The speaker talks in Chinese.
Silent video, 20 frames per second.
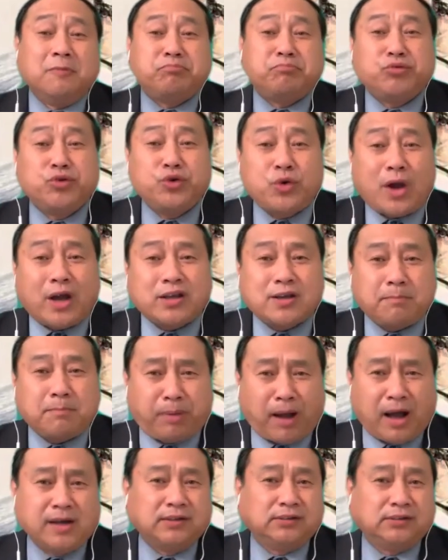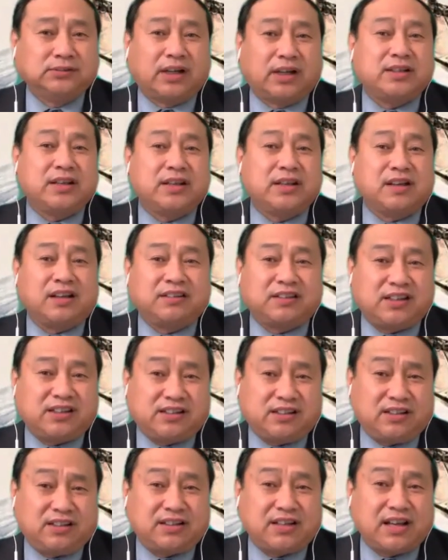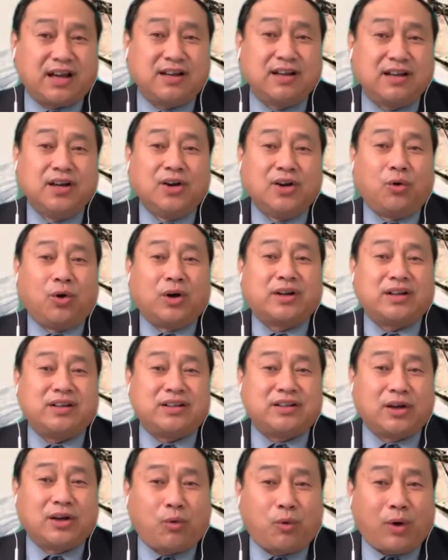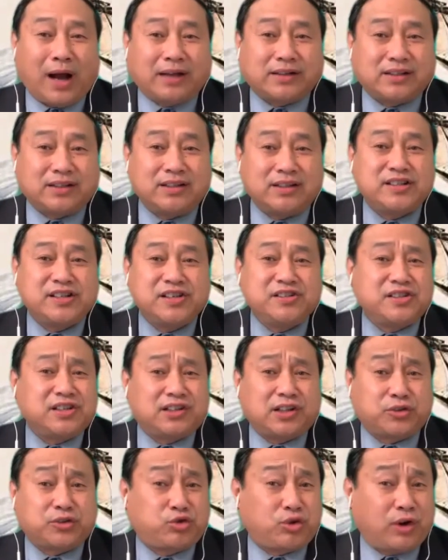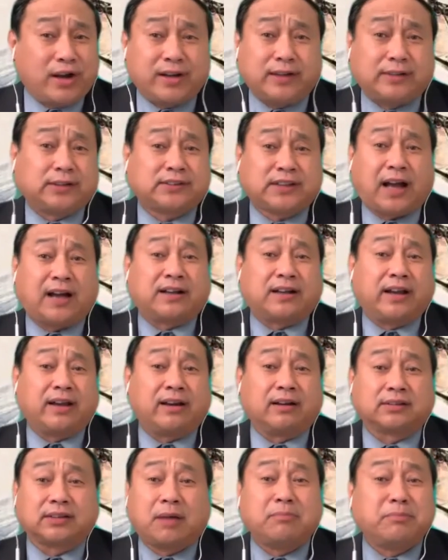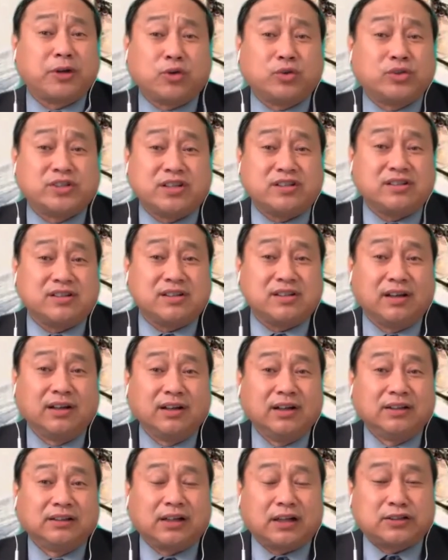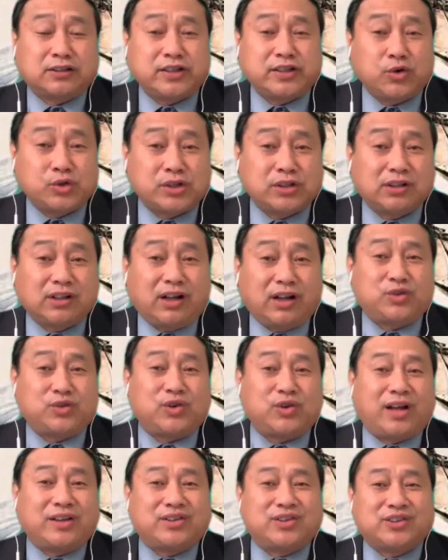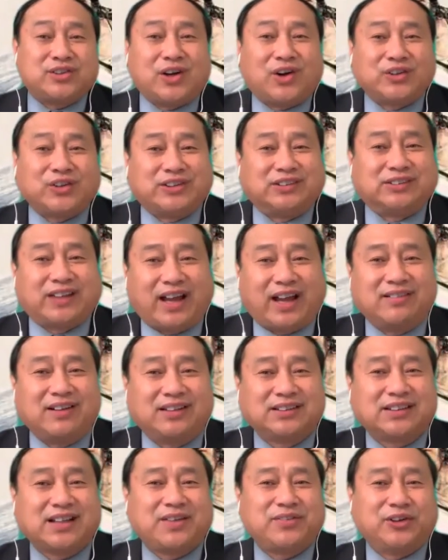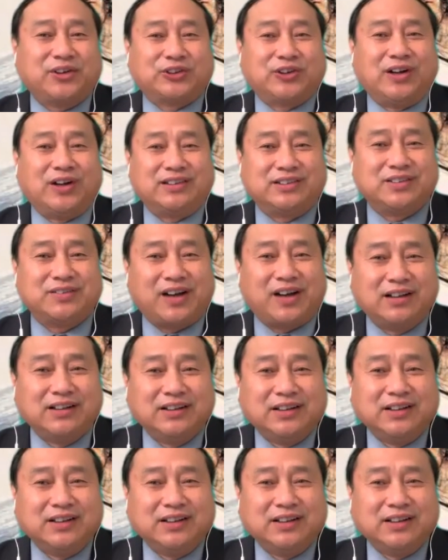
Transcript: 不愿意碰的一些底线或者一些话题禁忌，他全给他打开了，他没有禁忌，他就直居然就邀请台湾的代表团，对吧？